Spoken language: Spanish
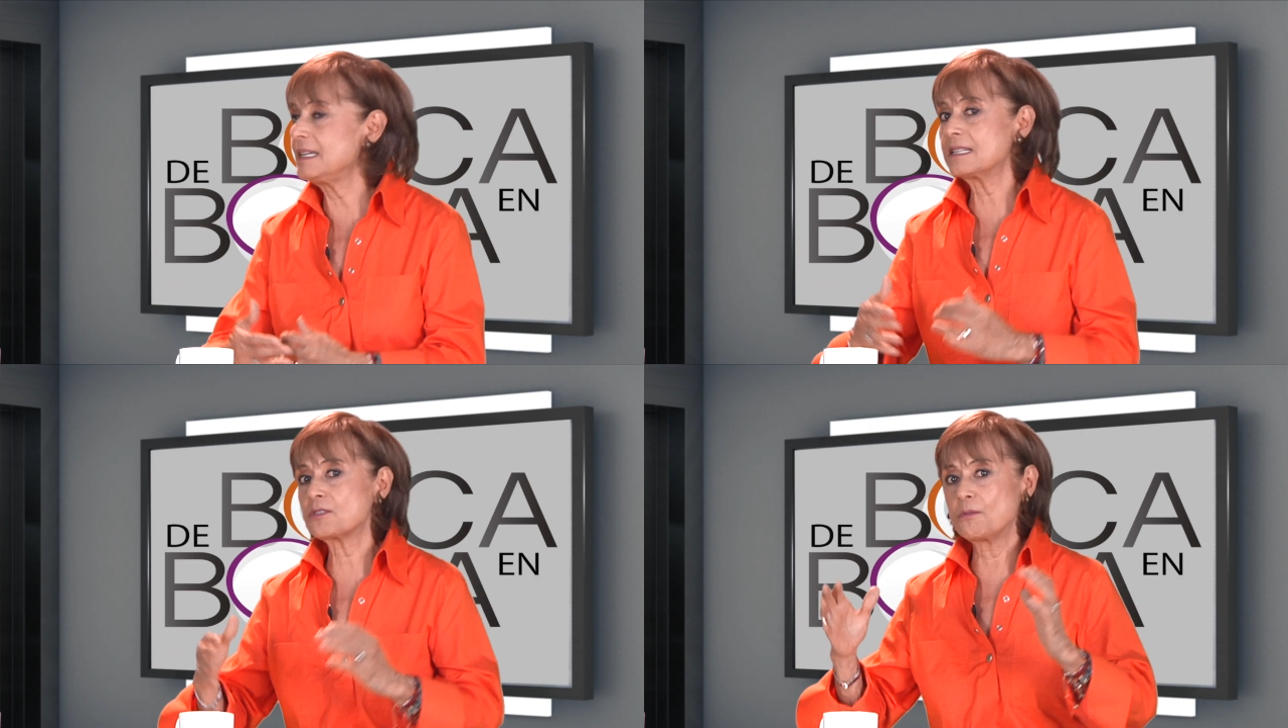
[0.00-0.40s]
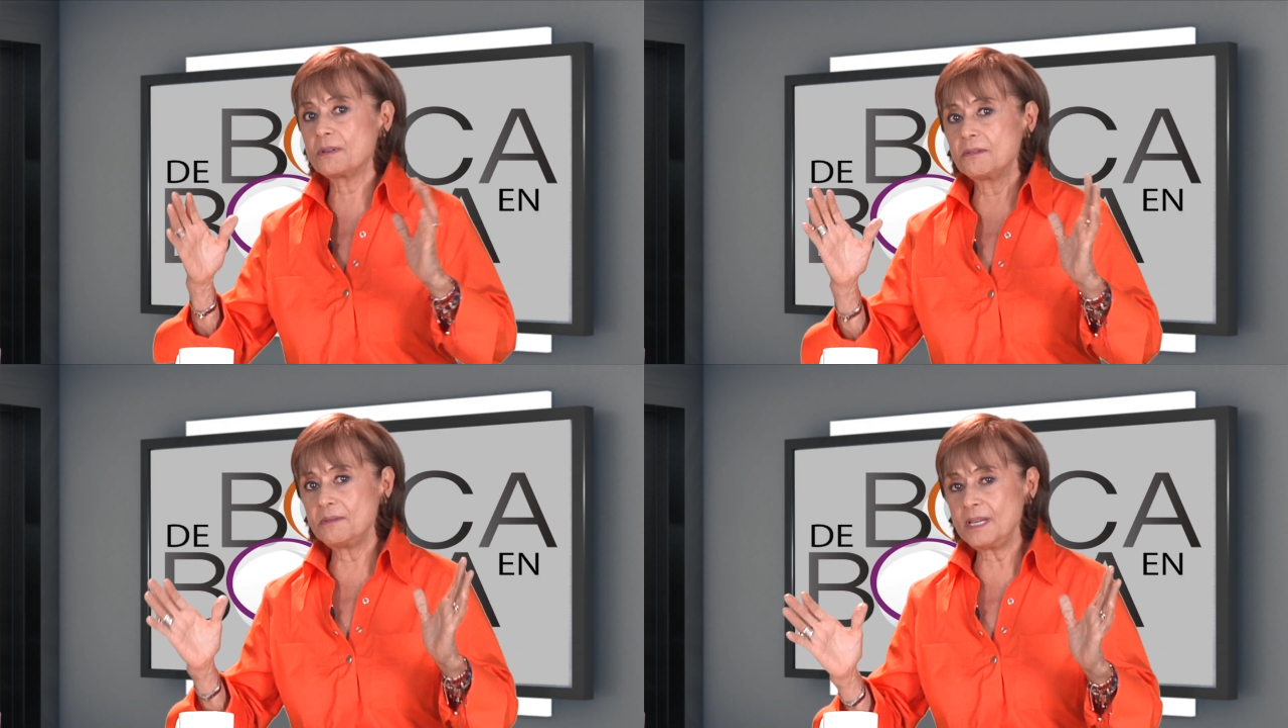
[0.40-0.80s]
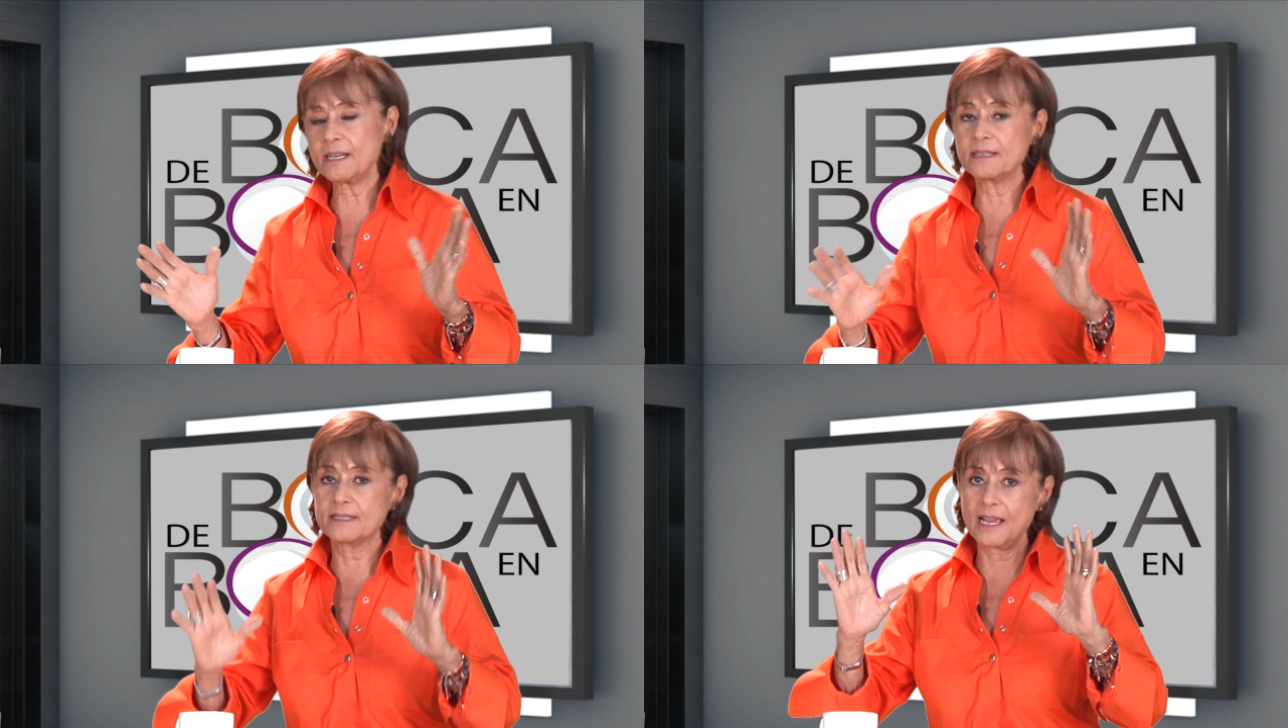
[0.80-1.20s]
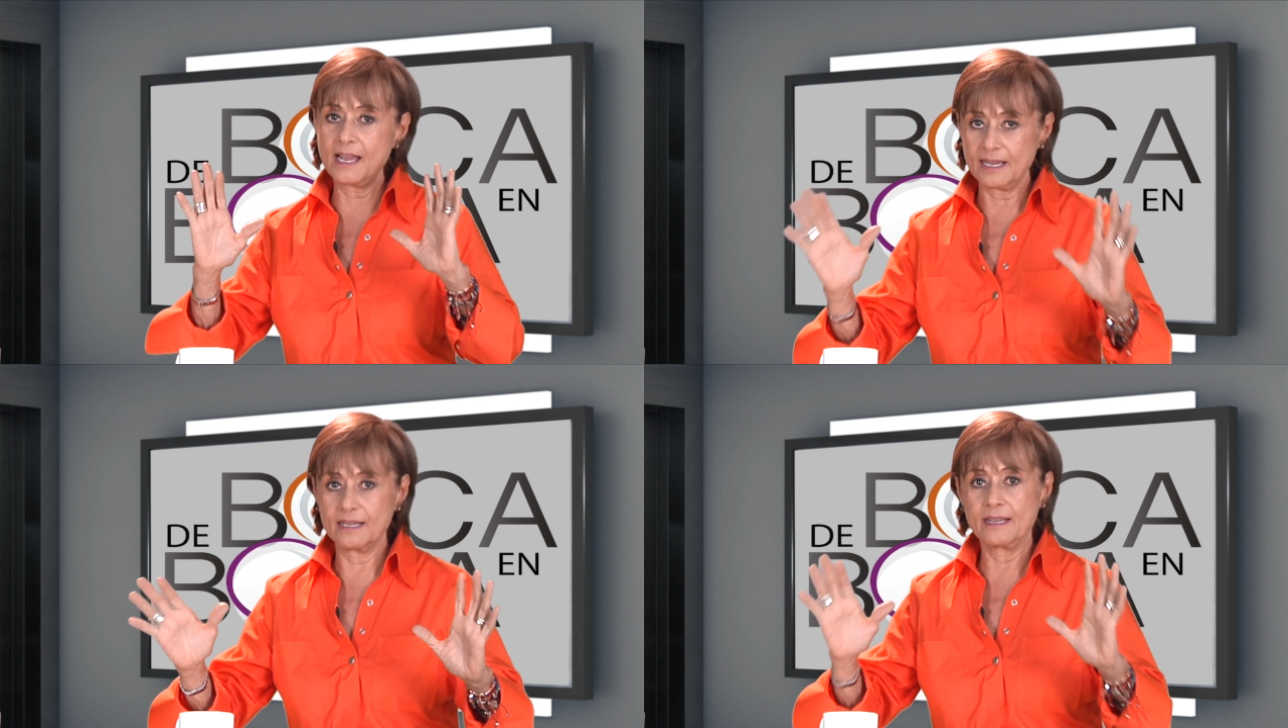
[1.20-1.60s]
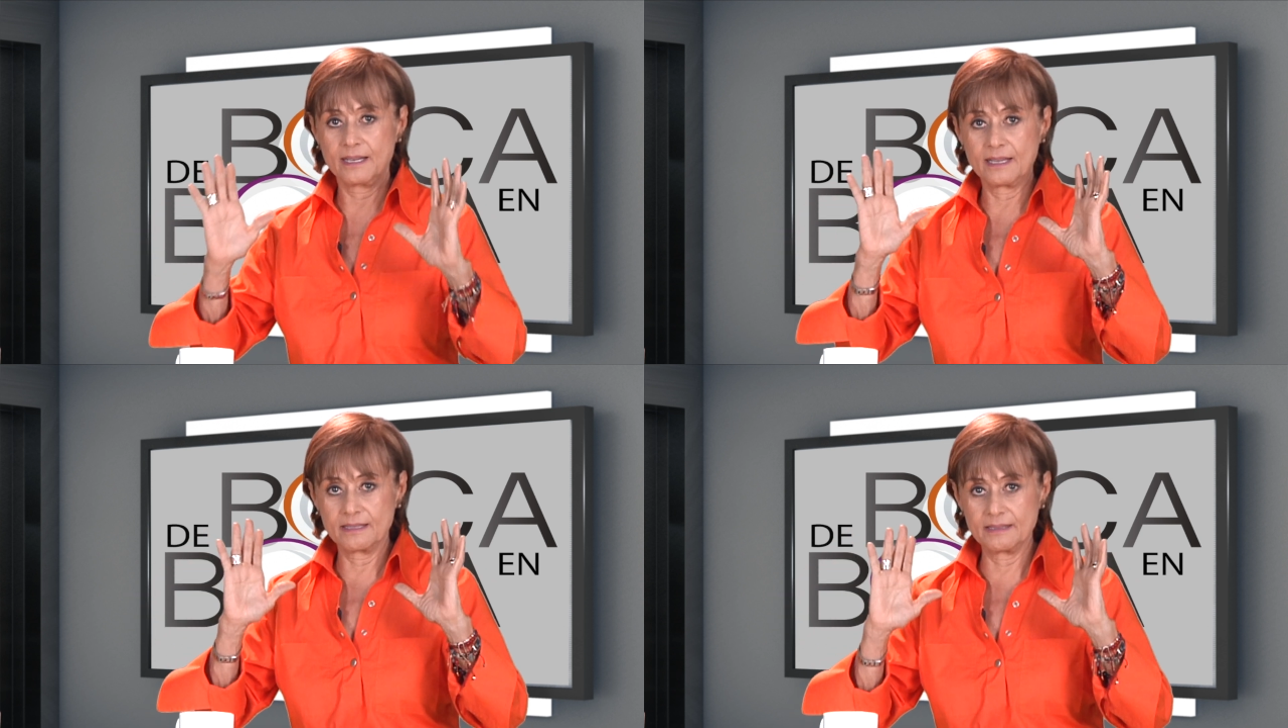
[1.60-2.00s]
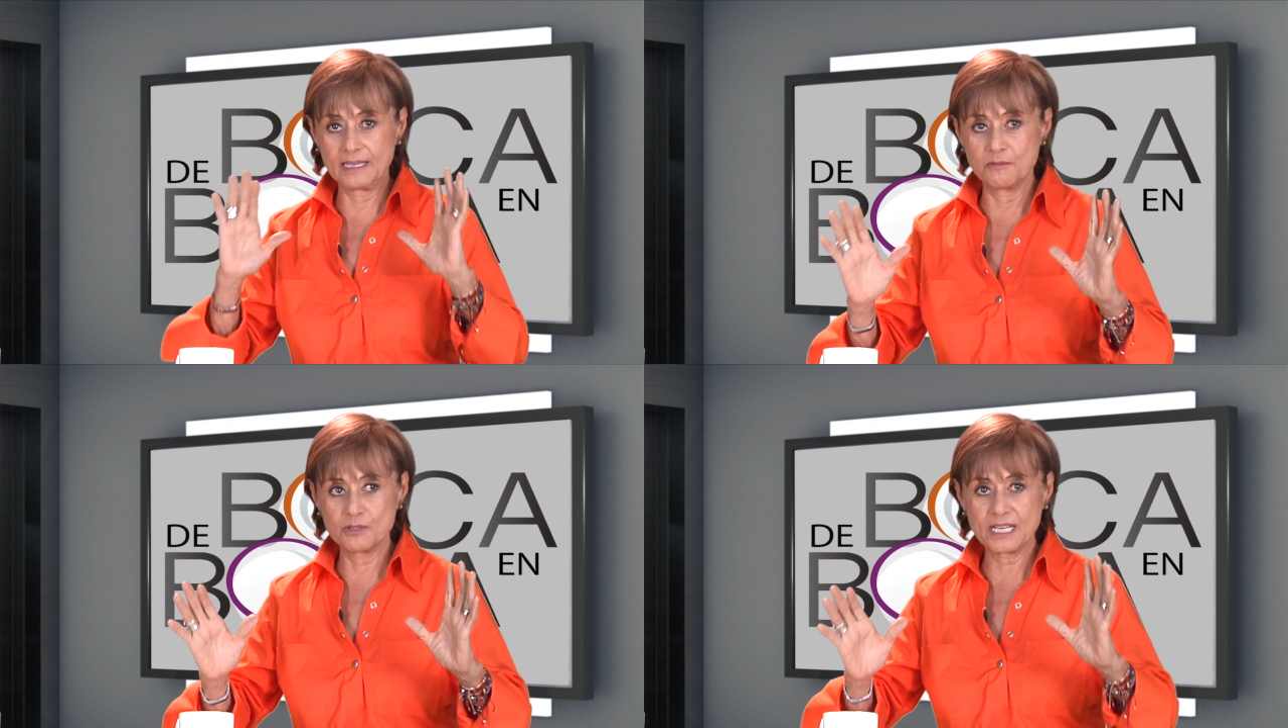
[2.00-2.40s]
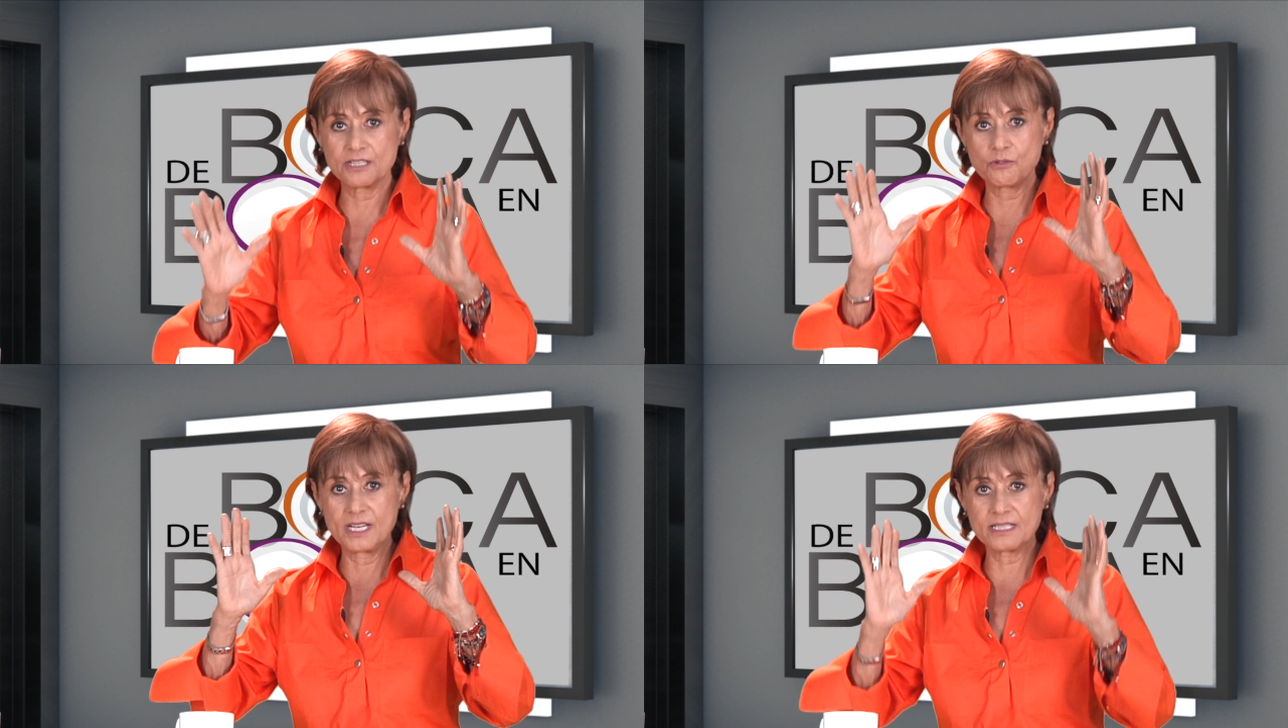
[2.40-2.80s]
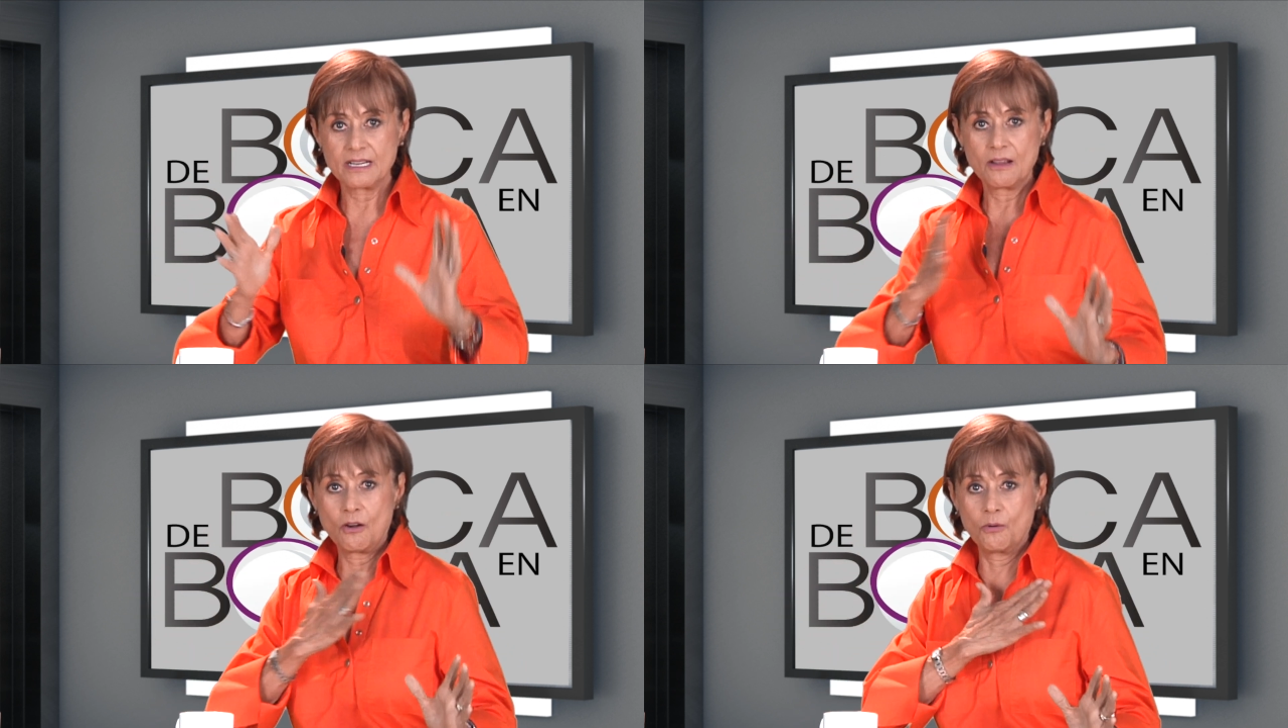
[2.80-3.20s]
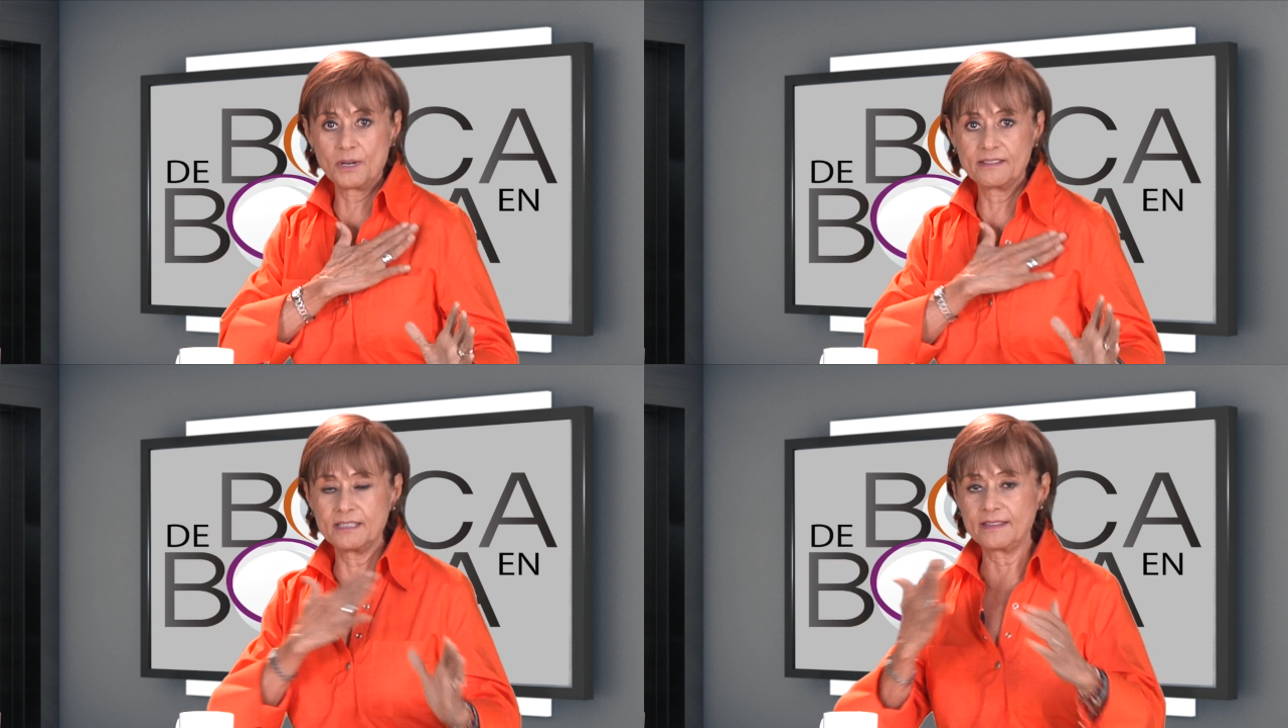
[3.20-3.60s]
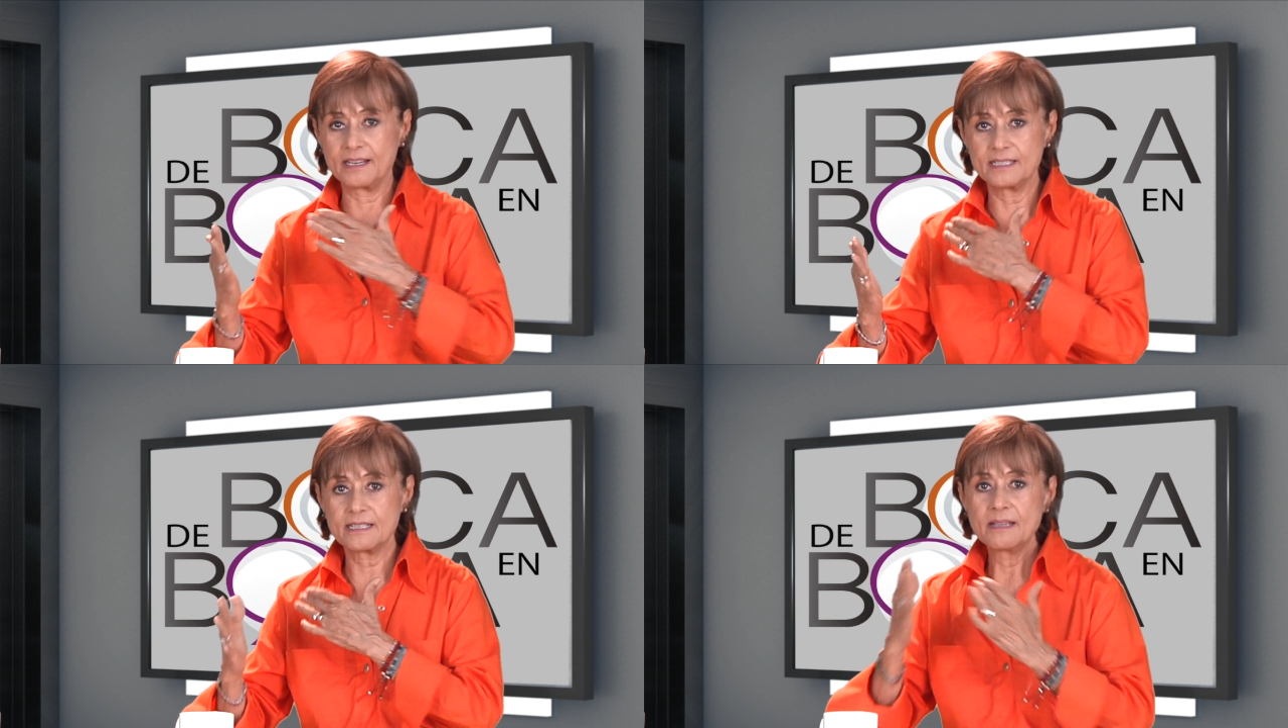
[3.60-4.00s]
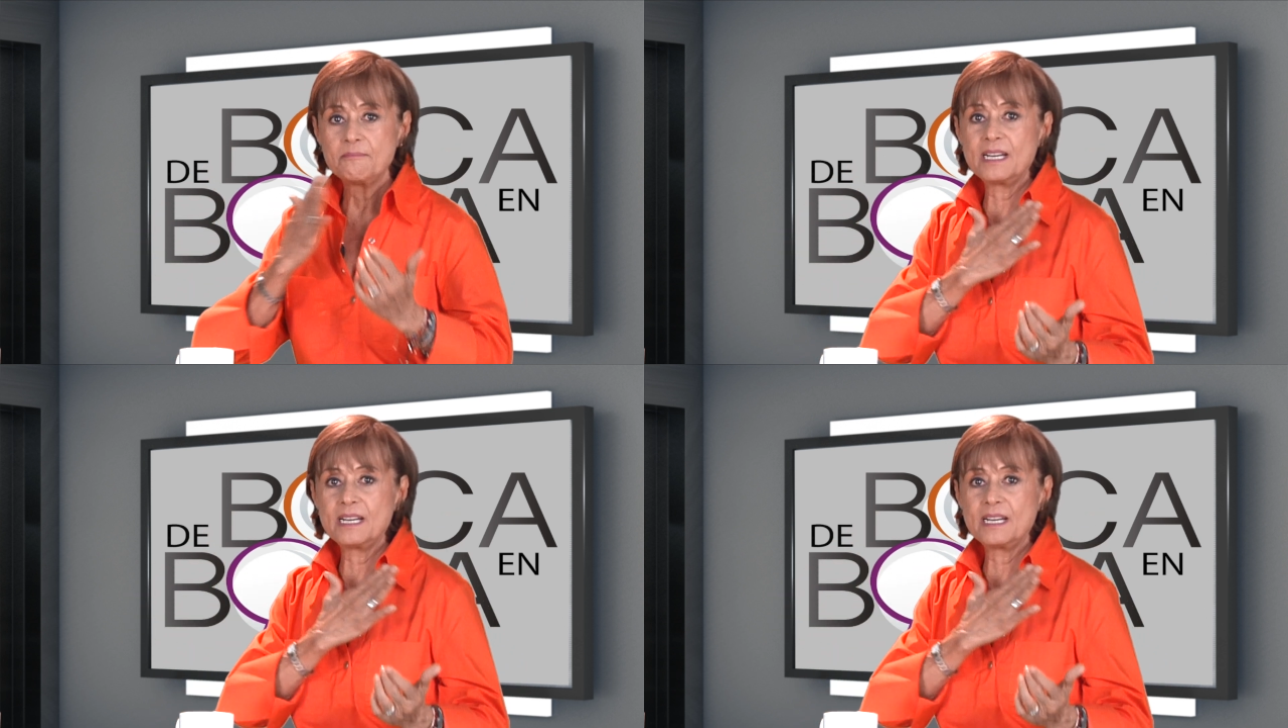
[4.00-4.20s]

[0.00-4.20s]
y sobrevivir ya digamos que eso es obra de titanes,